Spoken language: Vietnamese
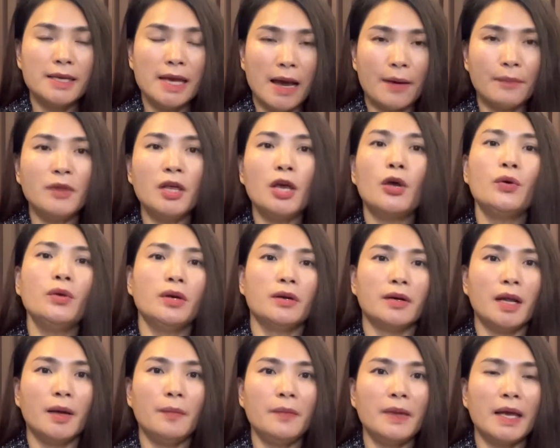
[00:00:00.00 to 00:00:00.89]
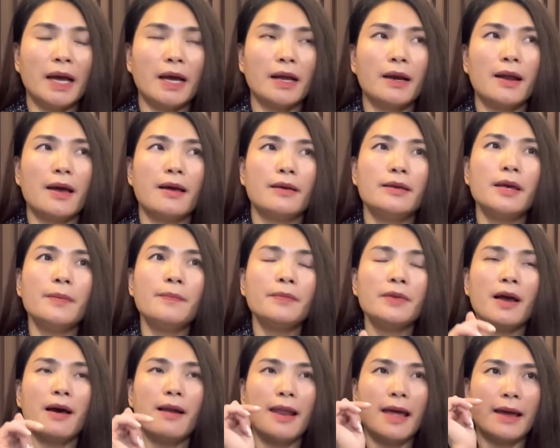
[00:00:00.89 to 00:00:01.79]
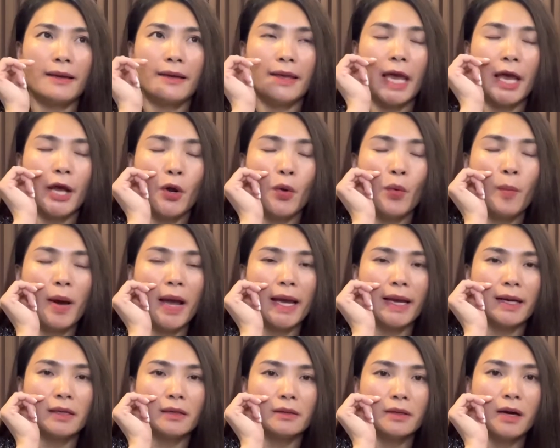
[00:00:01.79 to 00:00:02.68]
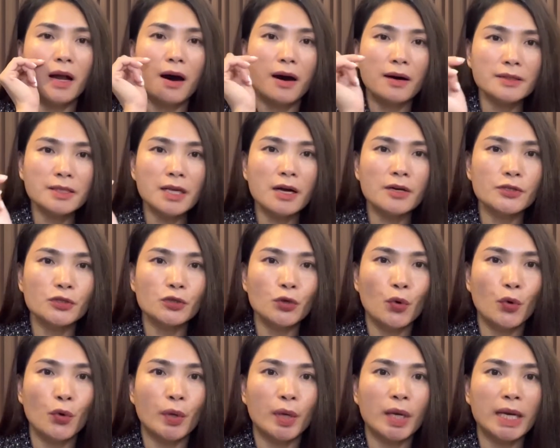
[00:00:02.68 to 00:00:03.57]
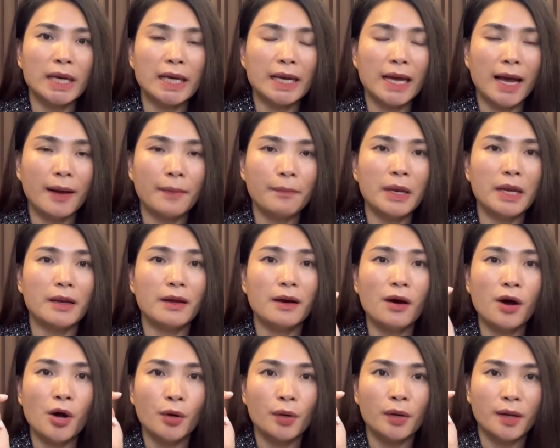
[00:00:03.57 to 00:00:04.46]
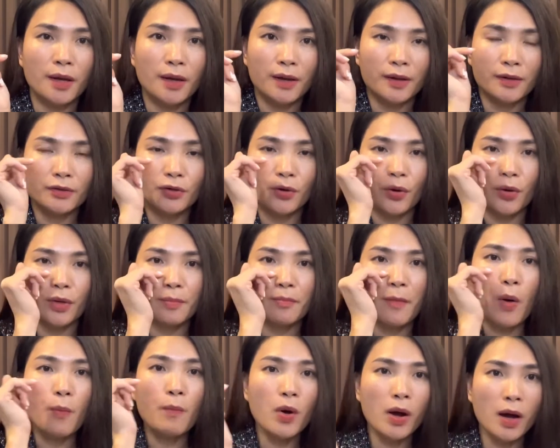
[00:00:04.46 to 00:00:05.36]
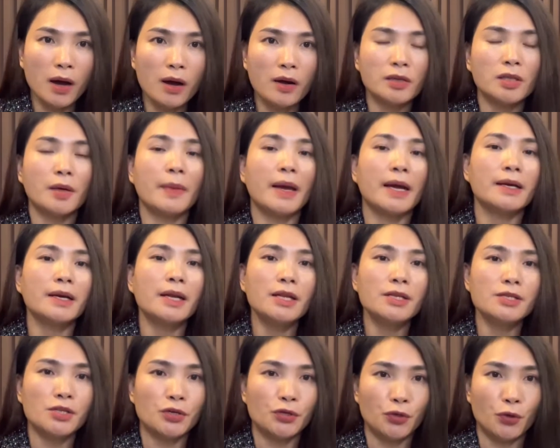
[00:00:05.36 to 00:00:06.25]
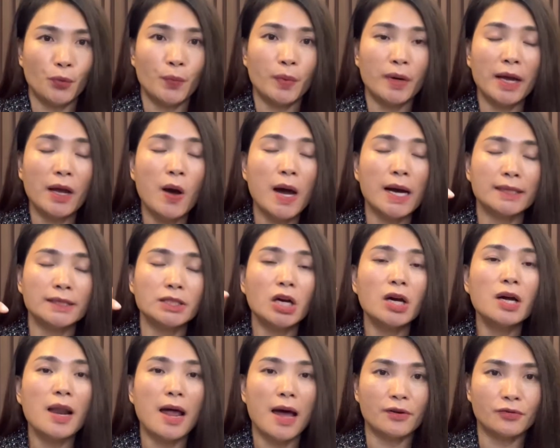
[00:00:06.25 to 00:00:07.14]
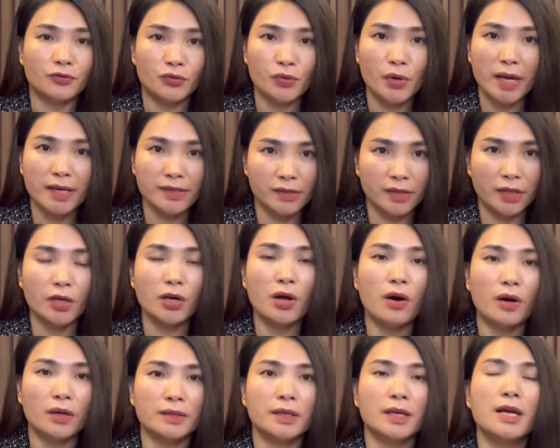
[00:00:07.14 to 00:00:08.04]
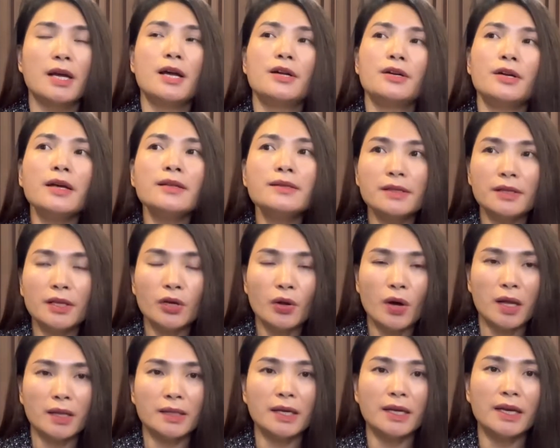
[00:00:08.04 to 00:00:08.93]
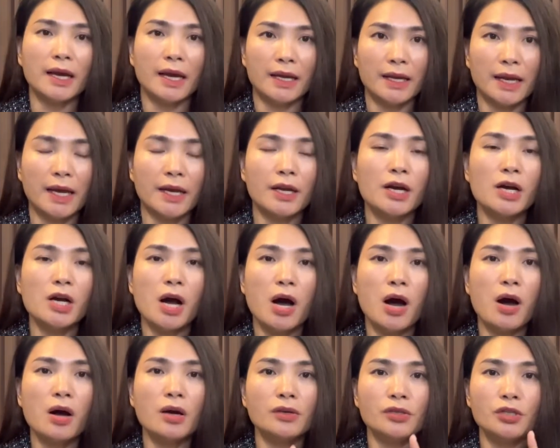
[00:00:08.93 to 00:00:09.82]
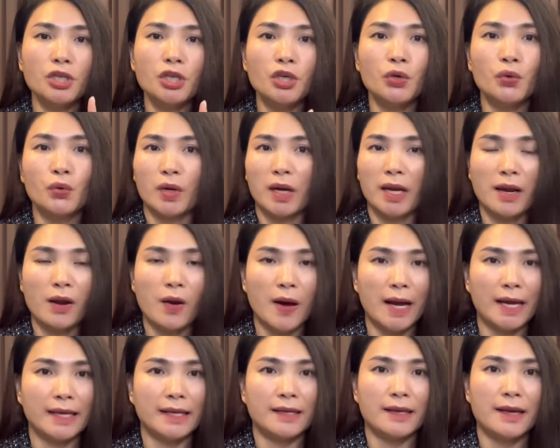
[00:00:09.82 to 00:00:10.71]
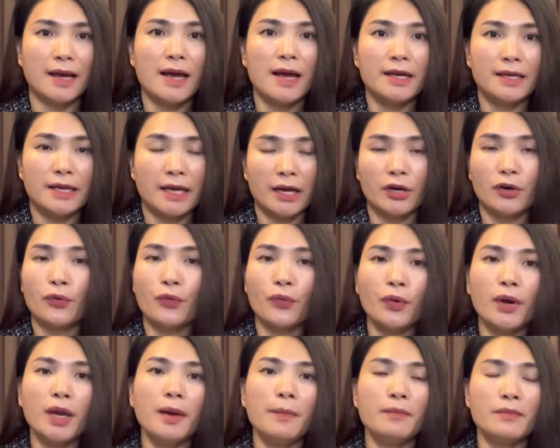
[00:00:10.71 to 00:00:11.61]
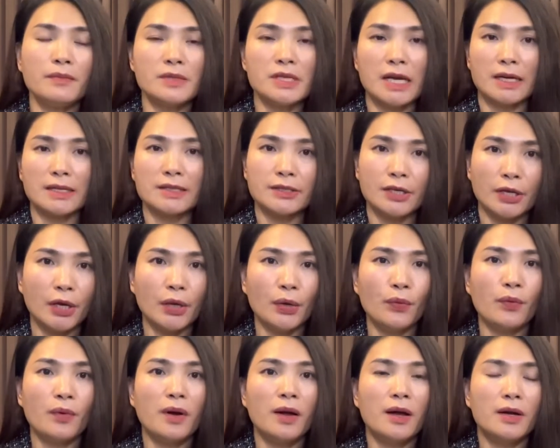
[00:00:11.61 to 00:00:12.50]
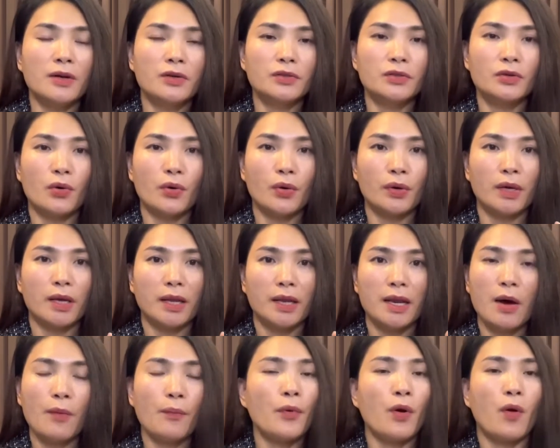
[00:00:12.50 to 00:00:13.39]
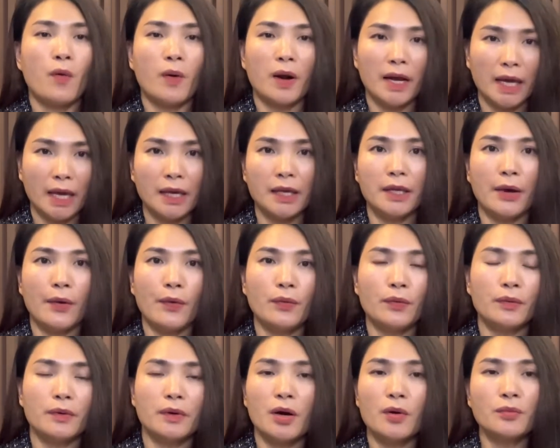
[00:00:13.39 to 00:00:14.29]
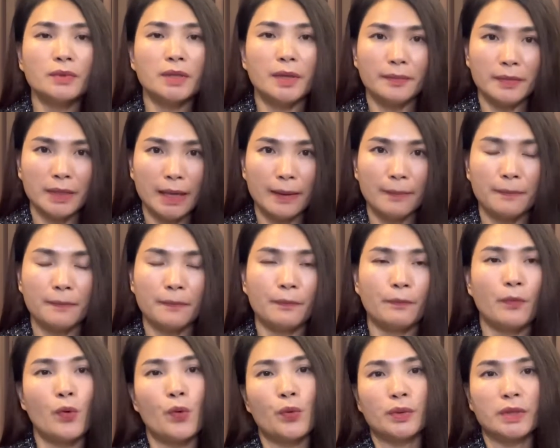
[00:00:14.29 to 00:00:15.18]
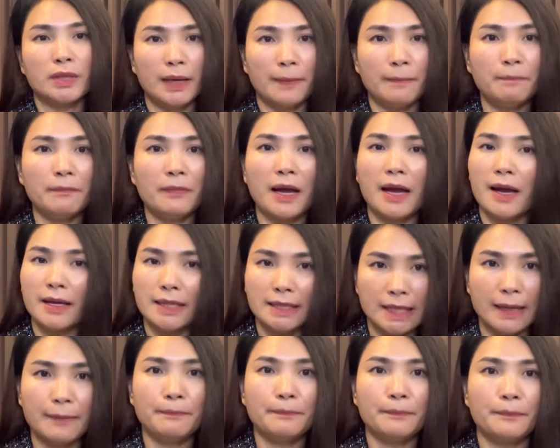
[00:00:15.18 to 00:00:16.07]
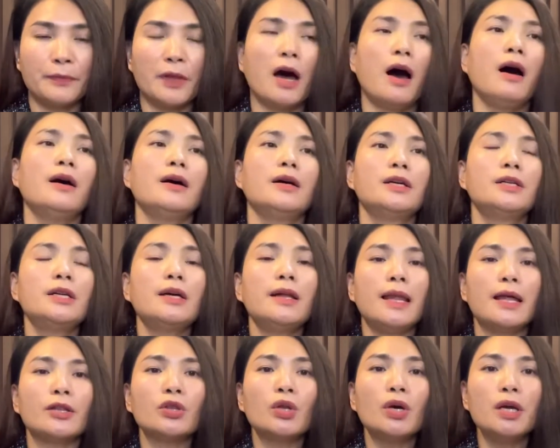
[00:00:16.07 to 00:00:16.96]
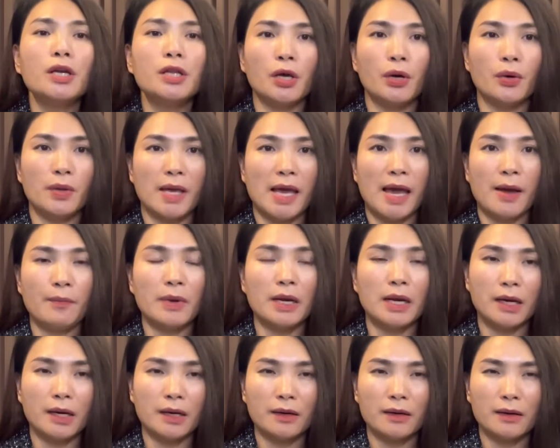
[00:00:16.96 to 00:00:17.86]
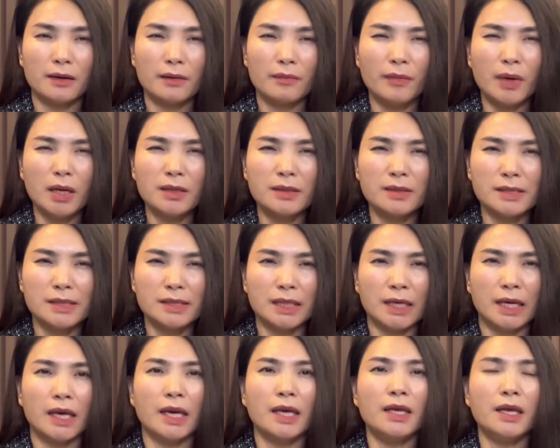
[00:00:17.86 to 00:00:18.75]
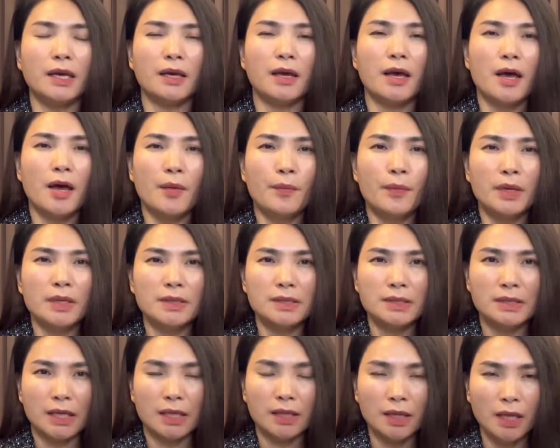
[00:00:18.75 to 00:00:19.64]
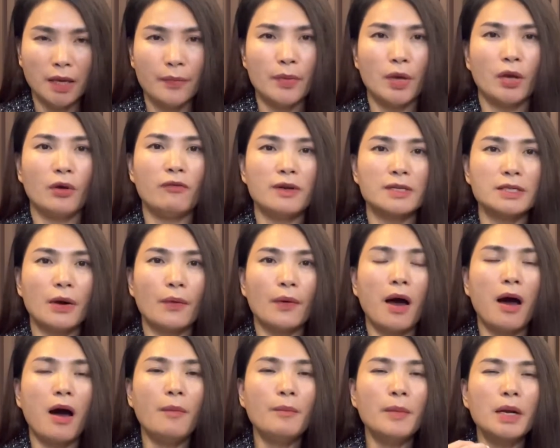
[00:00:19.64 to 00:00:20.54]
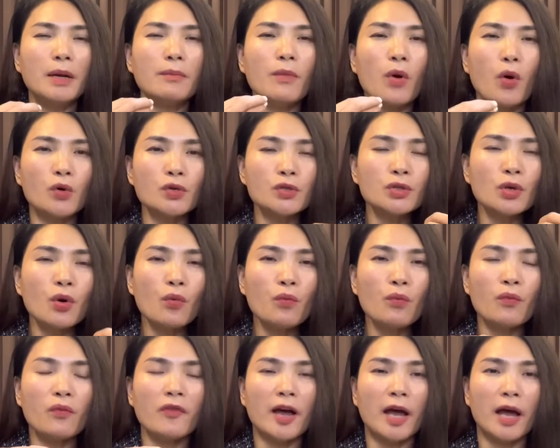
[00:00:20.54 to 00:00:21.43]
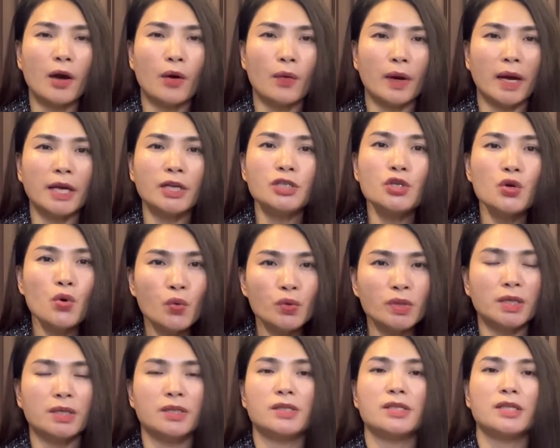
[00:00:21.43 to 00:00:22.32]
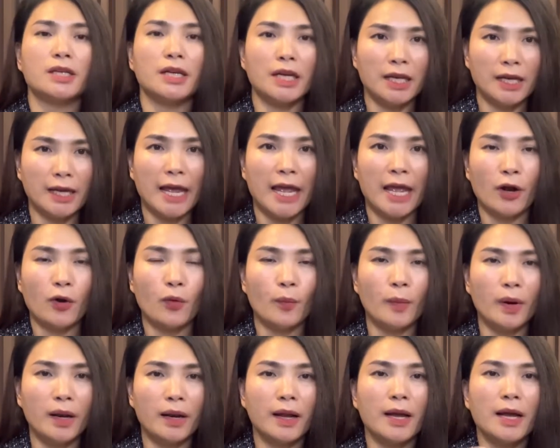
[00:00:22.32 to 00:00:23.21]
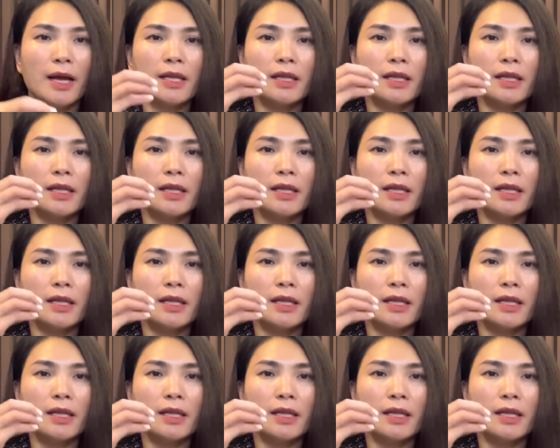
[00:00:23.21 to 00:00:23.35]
giảm thiểu những nếp nhăn để giúp cho làn da của bạn đỡ sần sùi, căng mịn hơn, rồi bóng hơn, thì bạn nên sử dụng cái hoạt chất là retinol. Retinol thì ngày nay nó có nhiều cái loại dạng cream, dạng gel, rồi nồng độ nó khác nhau, không chấm năm, một chấm hai chấm đó, nên là tùy theo da mình mình sẽ gì mình sẽ tìm hiểu và sau đó mình bổ sung vào cái chu trình skincare của mình.